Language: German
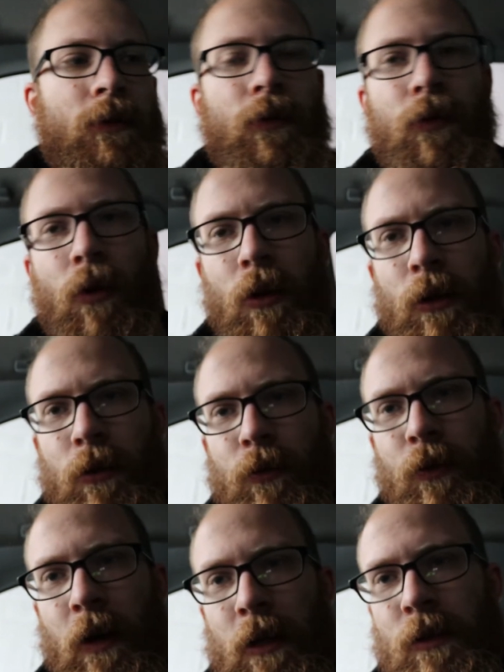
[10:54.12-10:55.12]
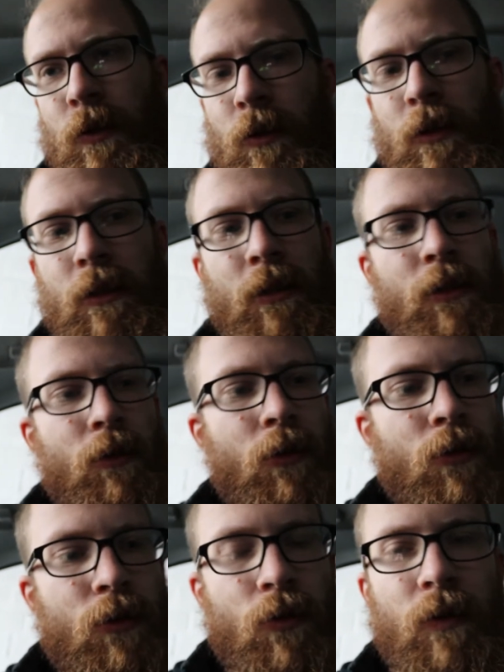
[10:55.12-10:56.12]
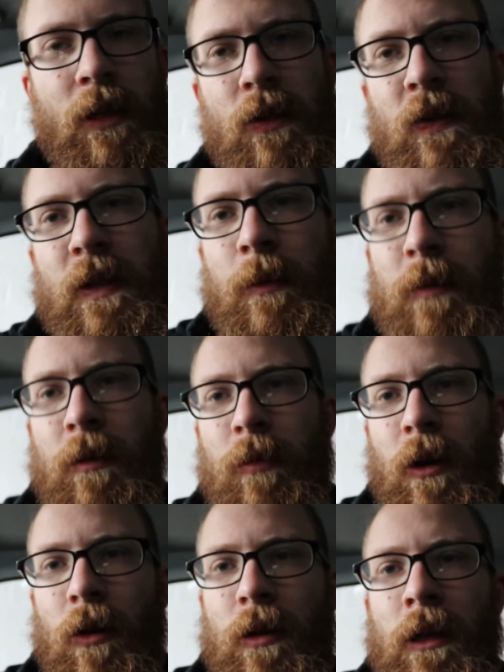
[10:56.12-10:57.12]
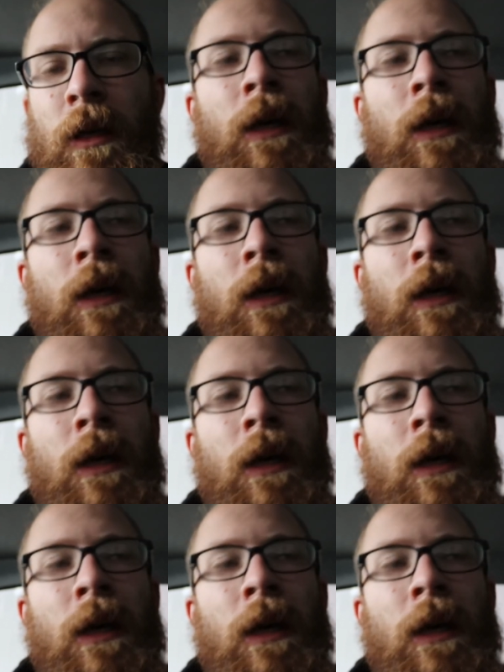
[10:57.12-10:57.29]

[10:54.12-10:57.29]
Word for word: vordere Fahrzeug ist noch so weit zusammengebaut.